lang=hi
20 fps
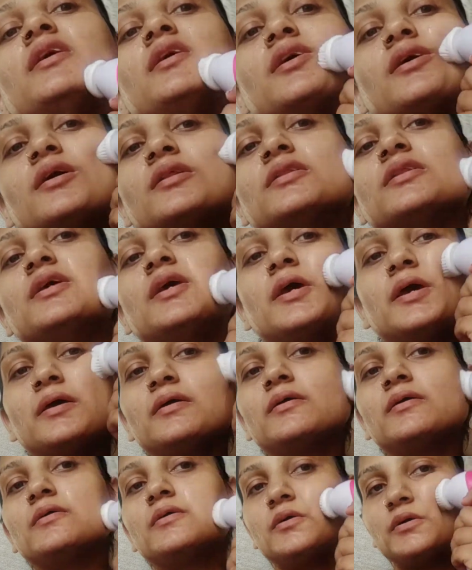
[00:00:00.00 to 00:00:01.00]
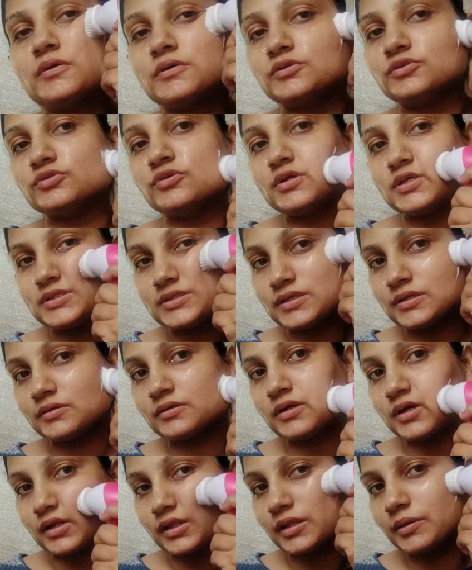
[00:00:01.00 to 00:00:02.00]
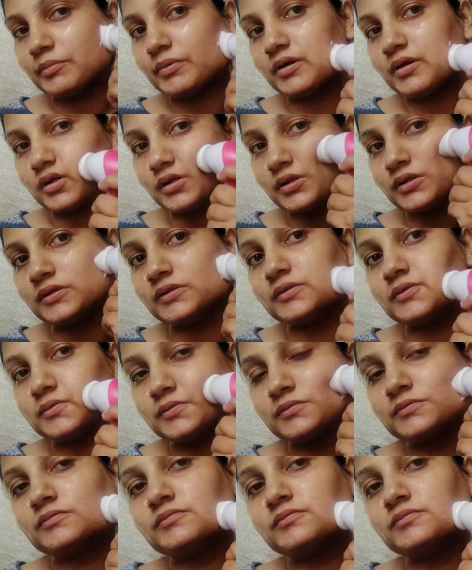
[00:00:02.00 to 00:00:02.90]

नहीं आती है जो इससे करने में आ रही है